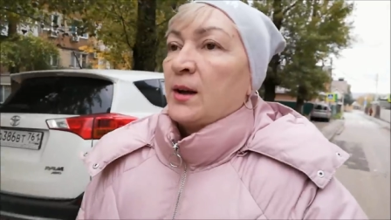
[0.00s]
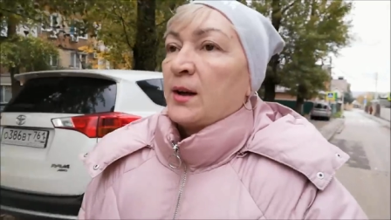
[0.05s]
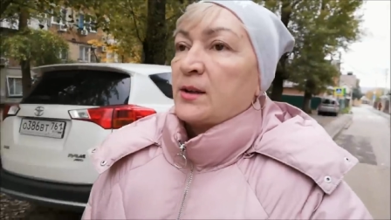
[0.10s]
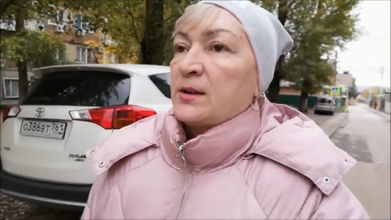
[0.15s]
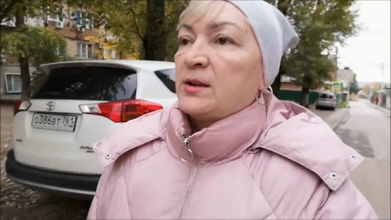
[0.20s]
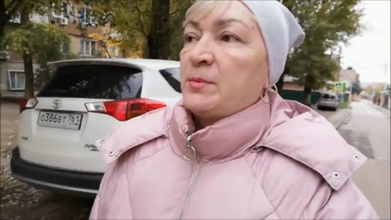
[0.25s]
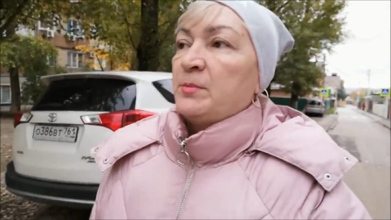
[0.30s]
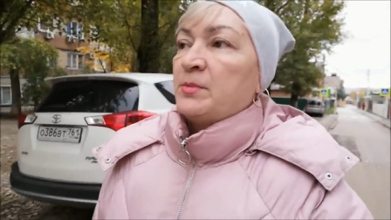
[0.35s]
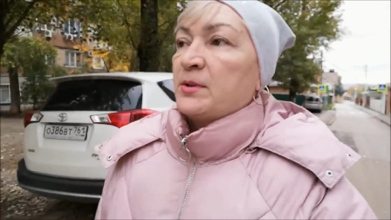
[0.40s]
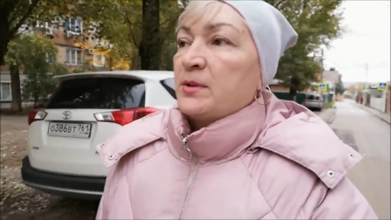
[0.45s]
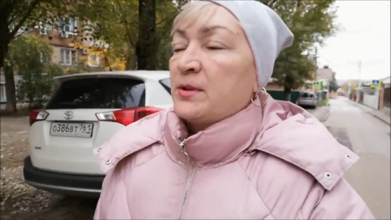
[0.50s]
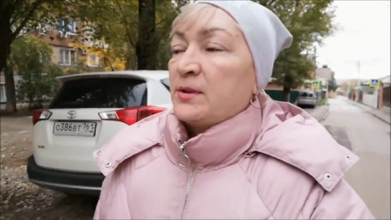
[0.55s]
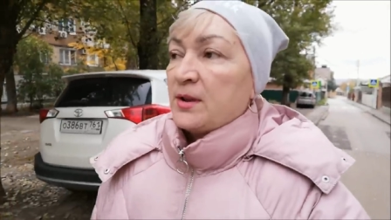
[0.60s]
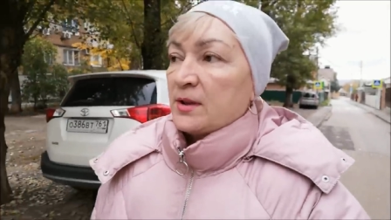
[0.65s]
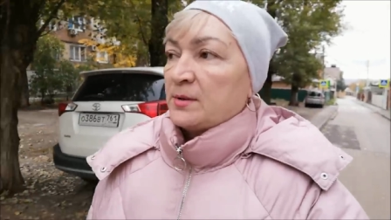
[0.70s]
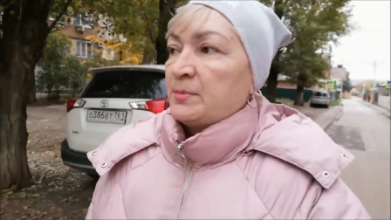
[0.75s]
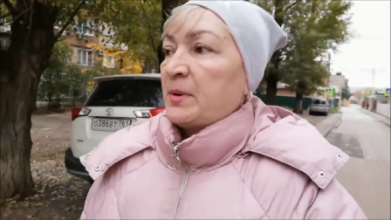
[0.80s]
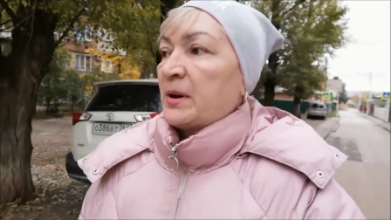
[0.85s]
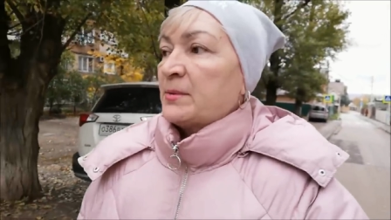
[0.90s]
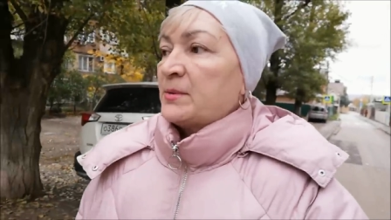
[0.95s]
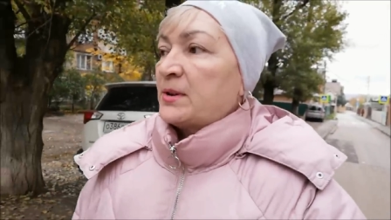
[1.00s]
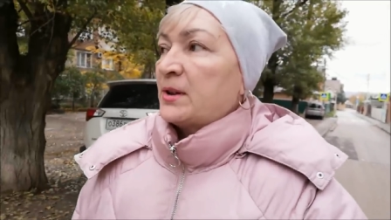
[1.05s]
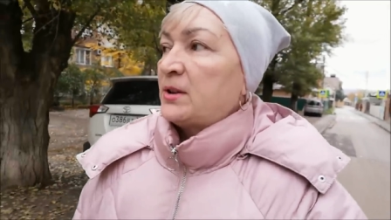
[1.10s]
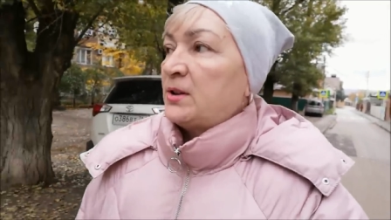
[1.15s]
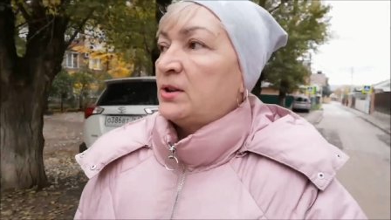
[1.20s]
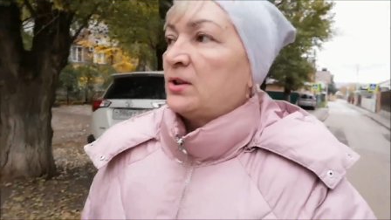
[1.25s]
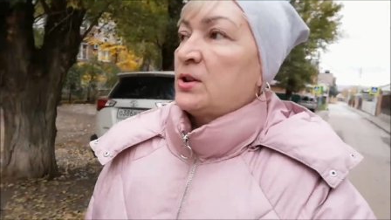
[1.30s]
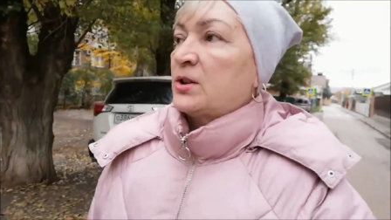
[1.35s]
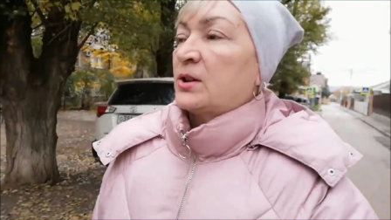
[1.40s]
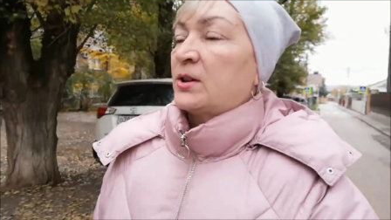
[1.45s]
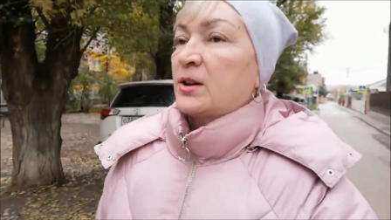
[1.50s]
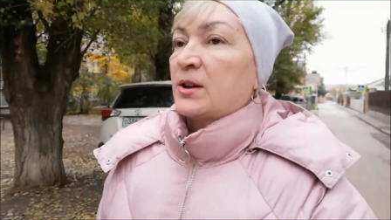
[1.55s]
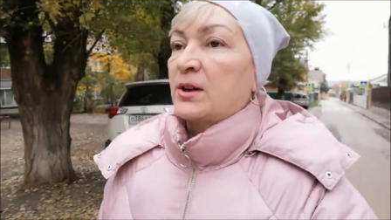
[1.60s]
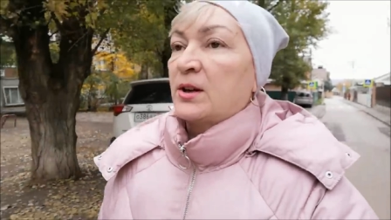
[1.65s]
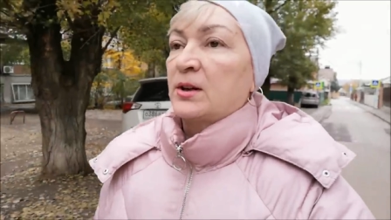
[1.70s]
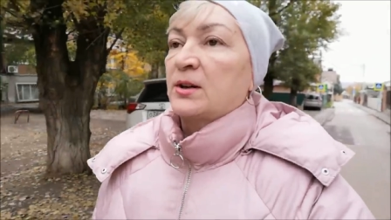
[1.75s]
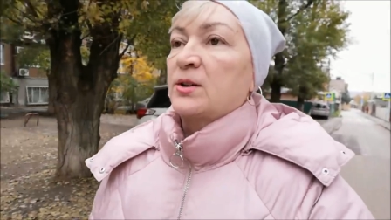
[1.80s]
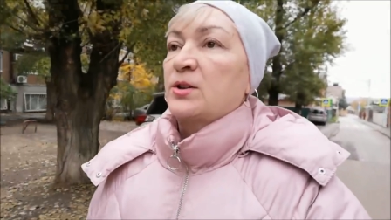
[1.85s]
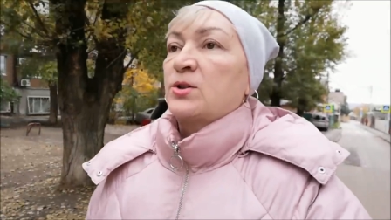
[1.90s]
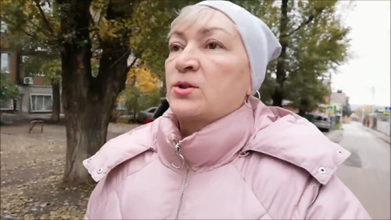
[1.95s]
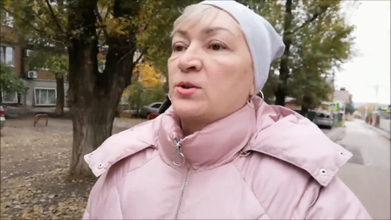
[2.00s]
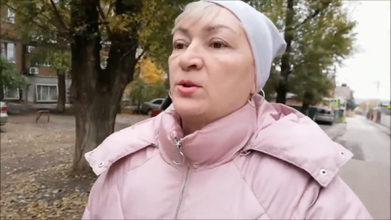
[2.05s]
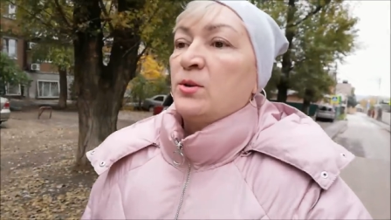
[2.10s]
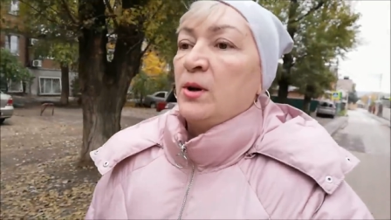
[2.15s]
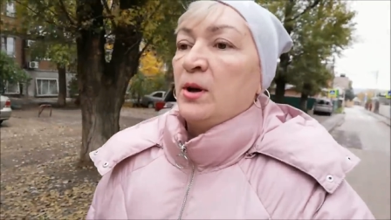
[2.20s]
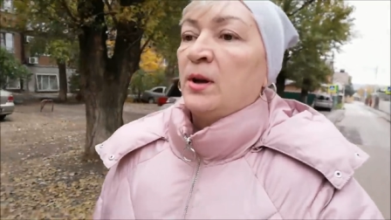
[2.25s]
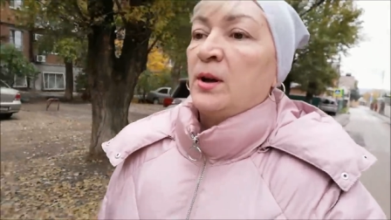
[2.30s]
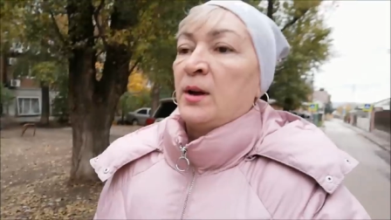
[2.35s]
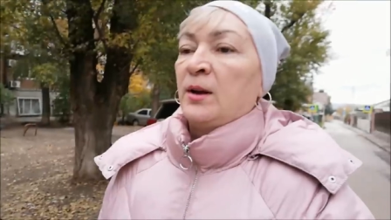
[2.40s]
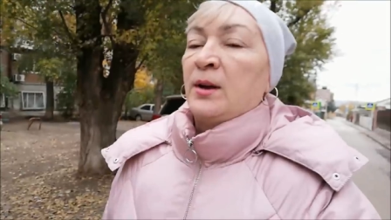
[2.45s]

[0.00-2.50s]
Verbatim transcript: А здесь прям затище, так хорошо.